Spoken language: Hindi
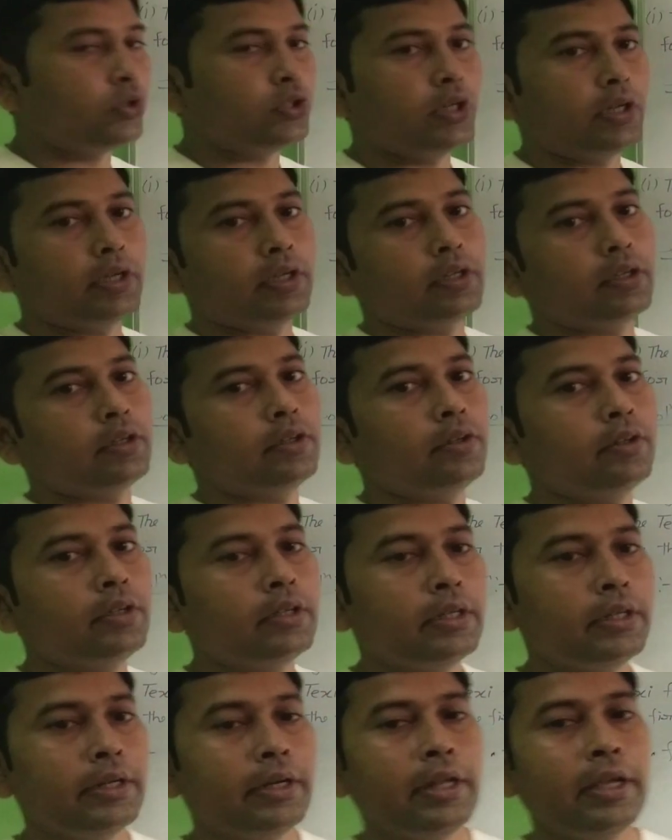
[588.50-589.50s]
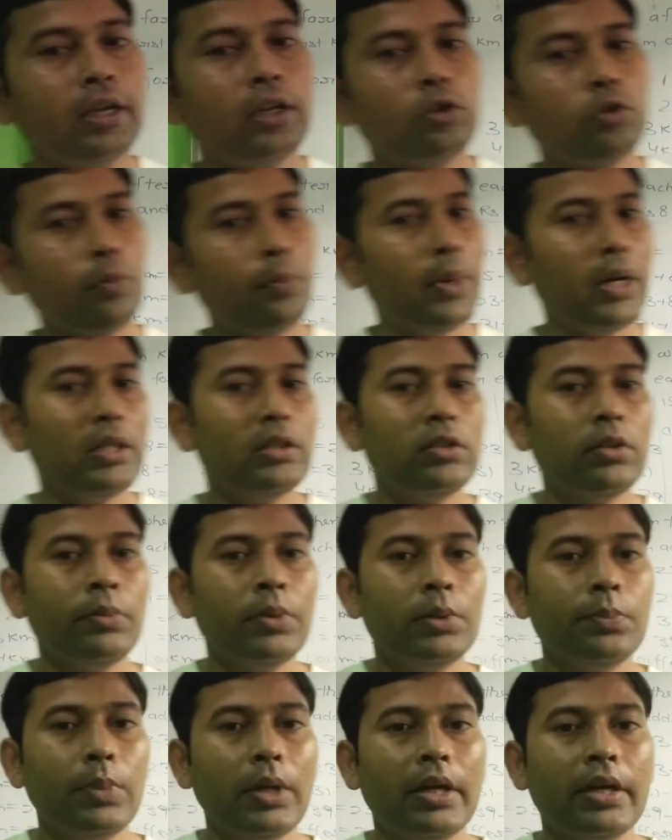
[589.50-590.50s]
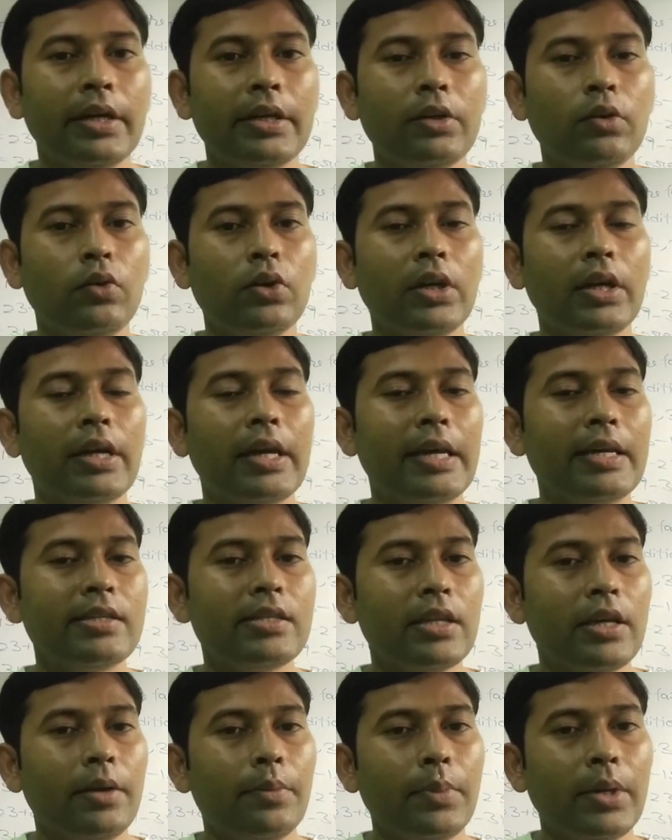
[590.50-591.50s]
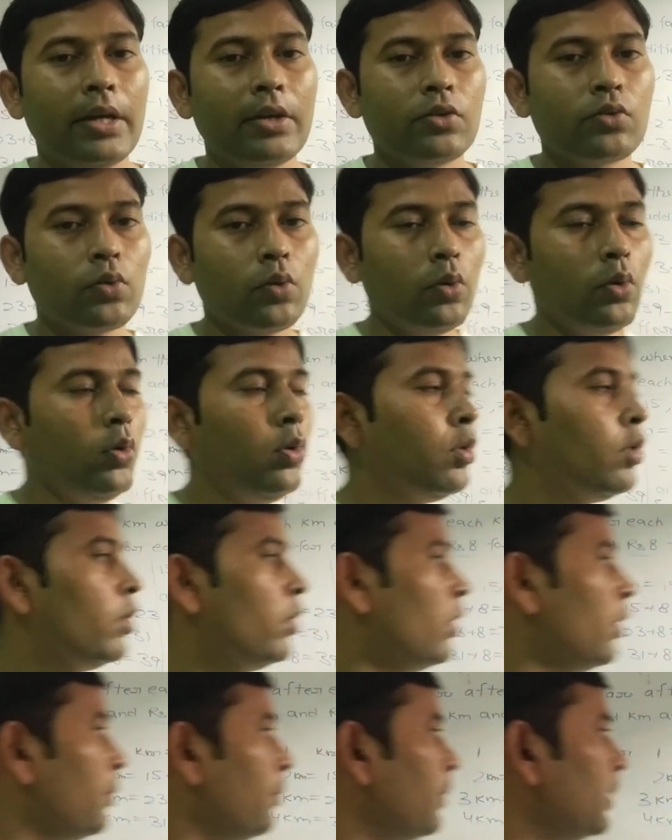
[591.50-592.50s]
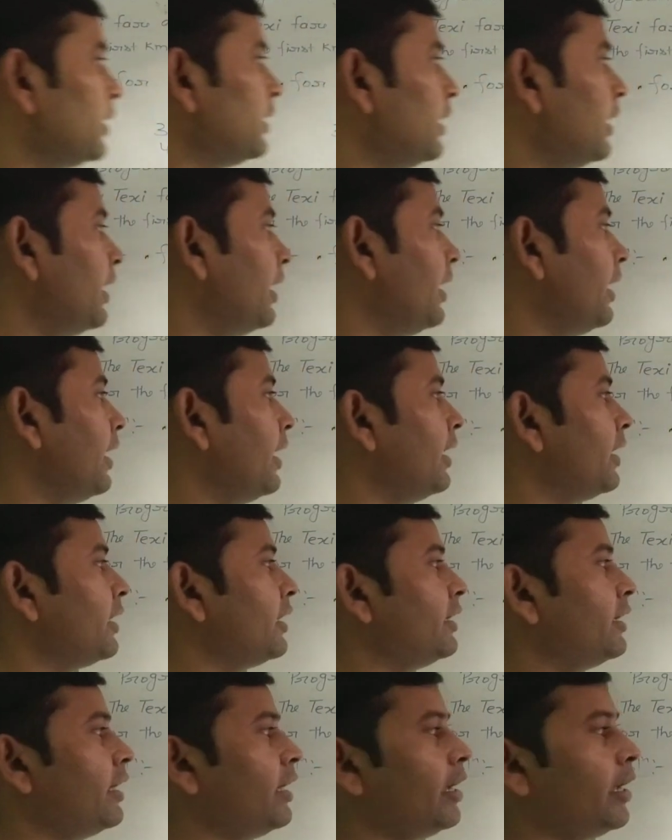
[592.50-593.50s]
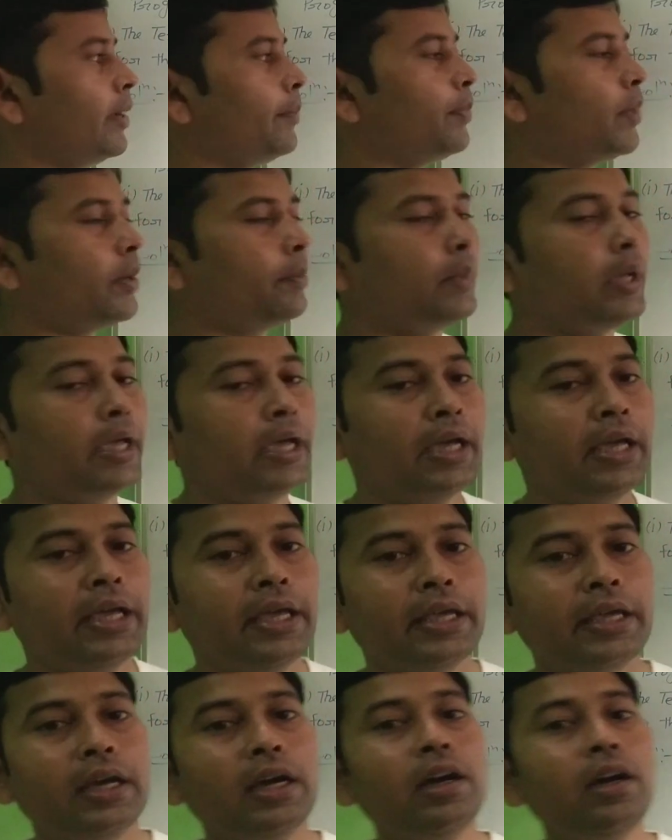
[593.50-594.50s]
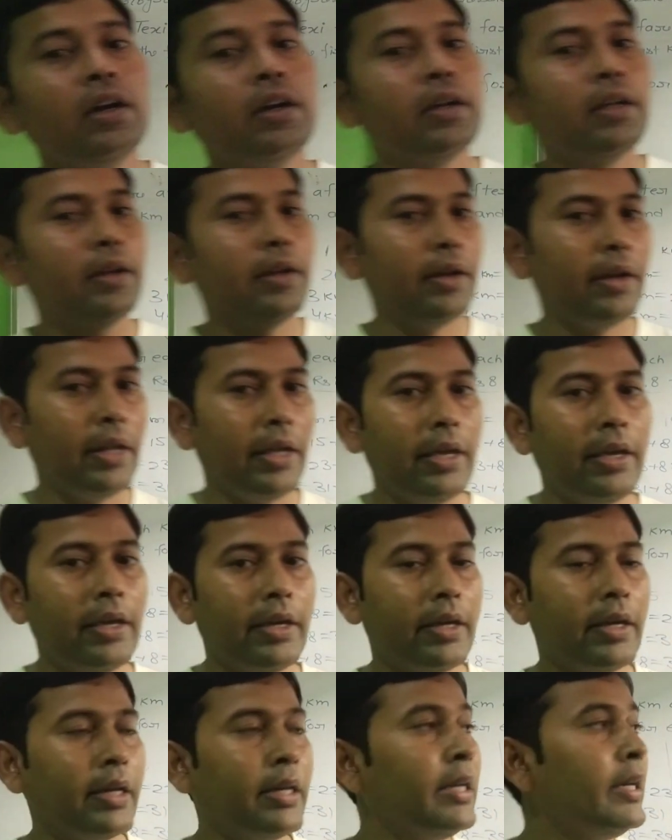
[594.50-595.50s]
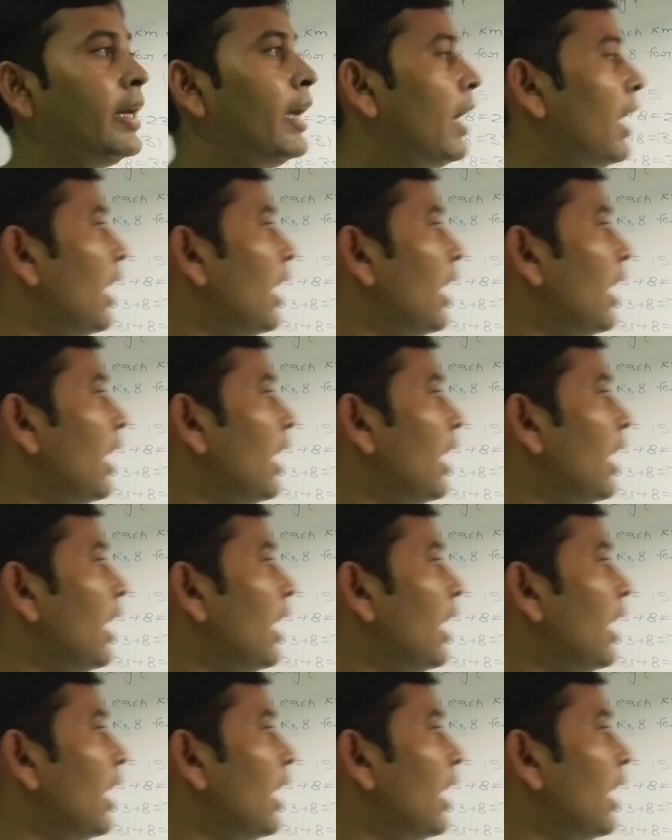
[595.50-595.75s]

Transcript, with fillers: हो जाएगी ठीक है तो बात समझ में आ गई होगी कैसे हमें इसको बताना है कि ये एपी में है या नहीं है